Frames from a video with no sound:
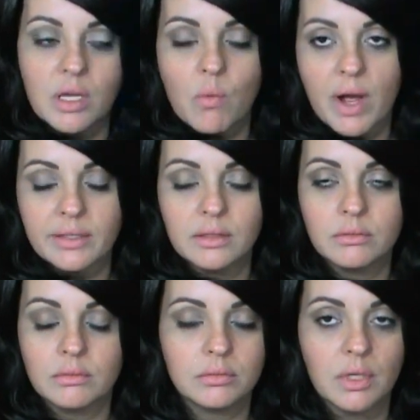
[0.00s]
e guarda
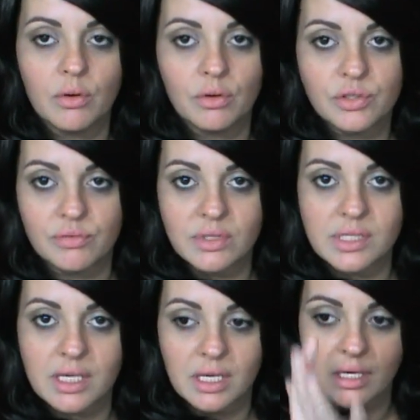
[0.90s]
no, na onde
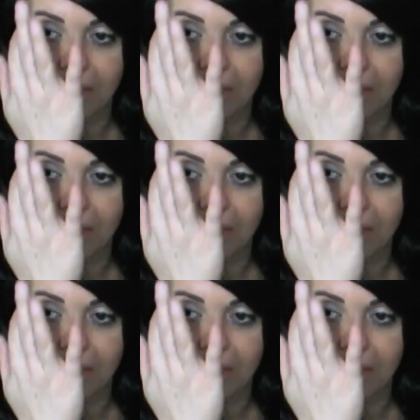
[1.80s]
você